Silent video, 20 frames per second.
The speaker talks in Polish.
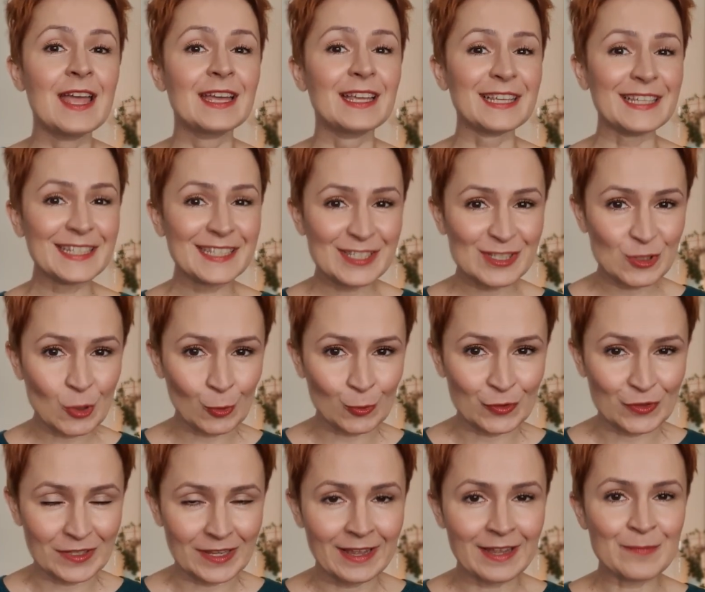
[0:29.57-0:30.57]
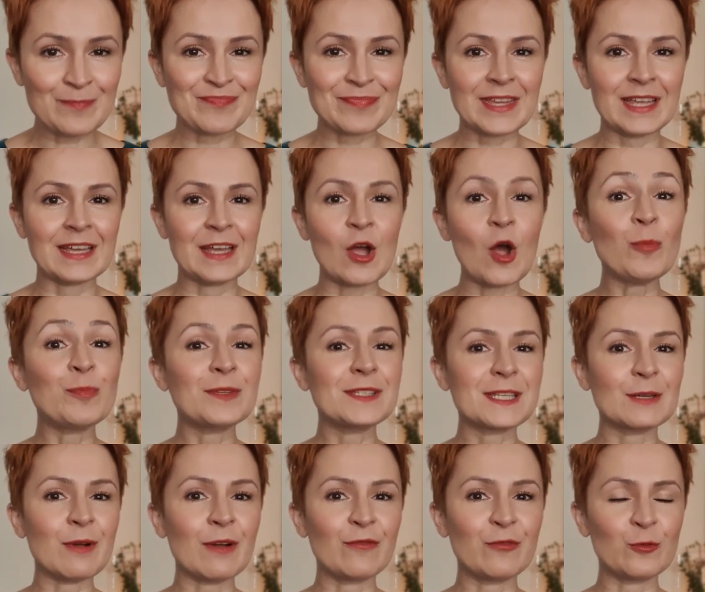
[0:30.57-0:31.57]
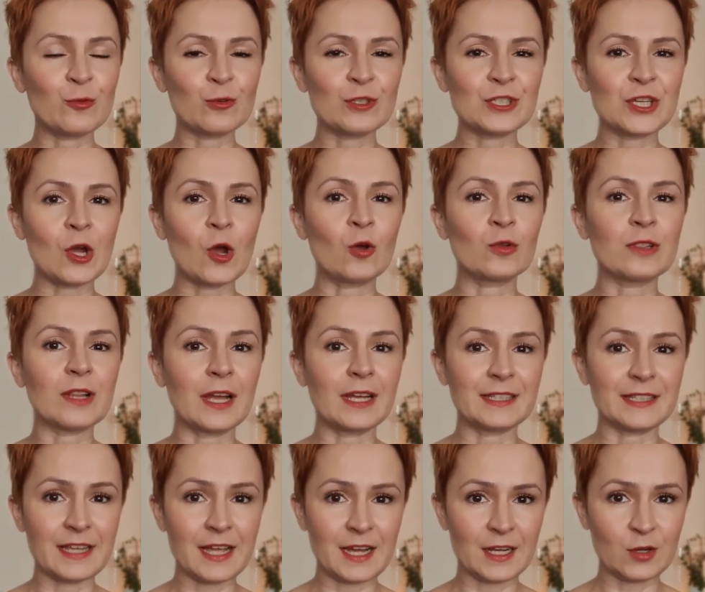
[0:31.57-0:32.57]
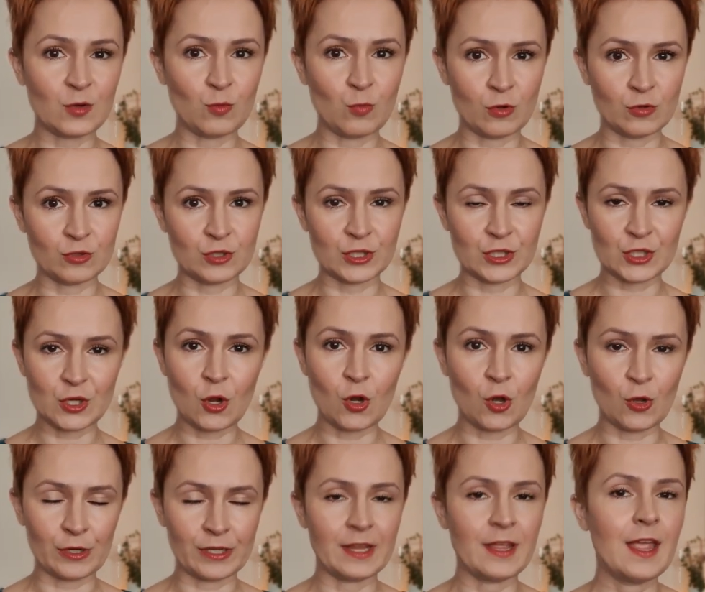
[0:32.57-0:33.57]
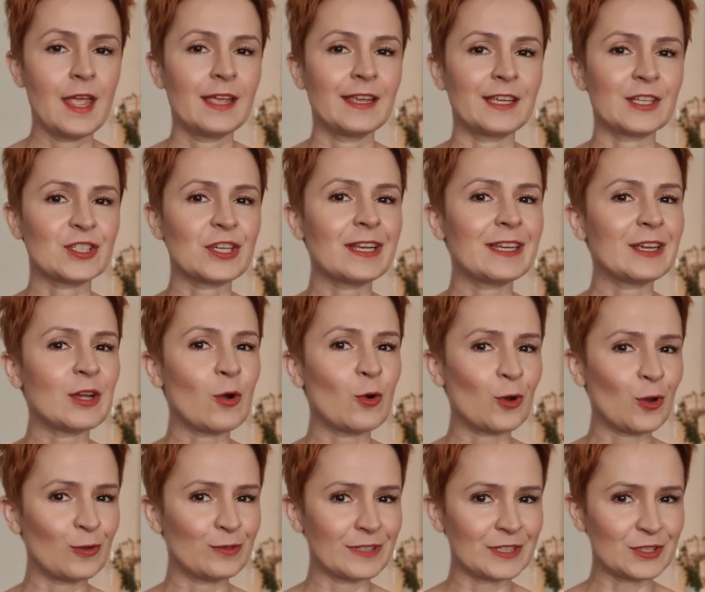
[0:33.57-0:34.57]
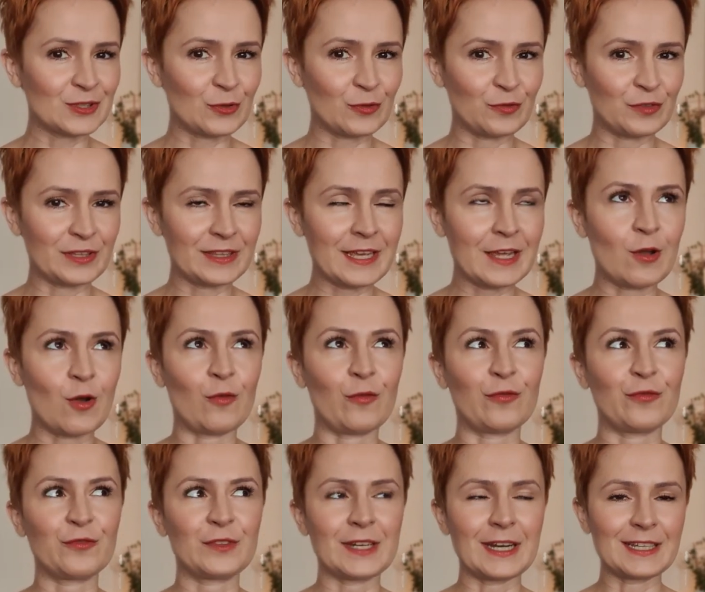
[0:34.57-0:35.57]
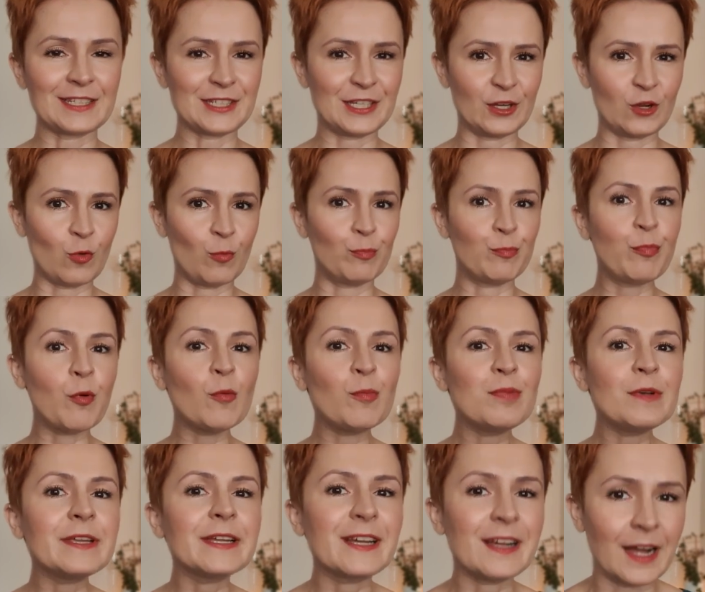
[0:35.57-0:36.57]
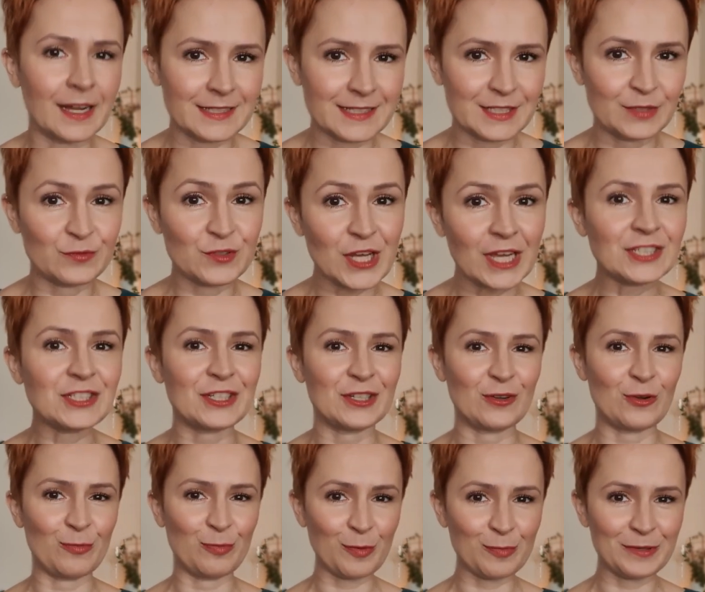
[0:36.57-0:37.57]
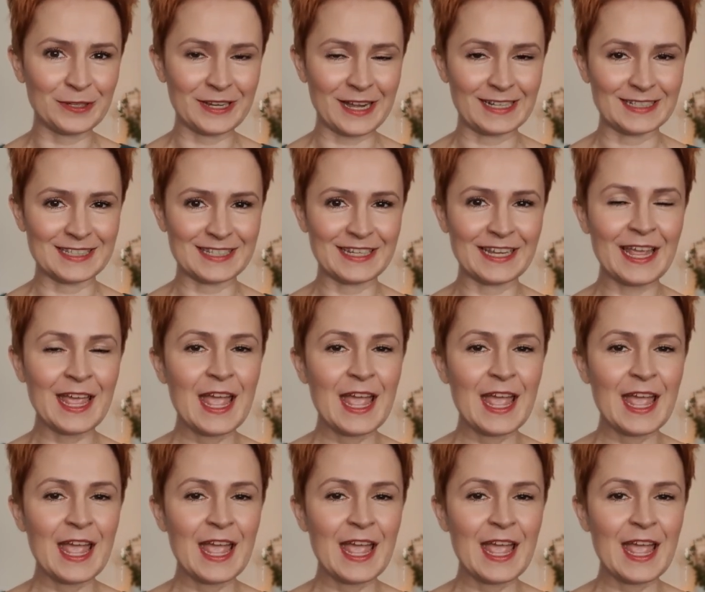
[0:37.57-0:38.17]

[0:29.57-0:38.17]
istotne, e, opisałam w kursie online, jak łączyć kolory. Jeżeli oglądasz to wideo w trakcie jego publikacji, w czasie jego publikacji,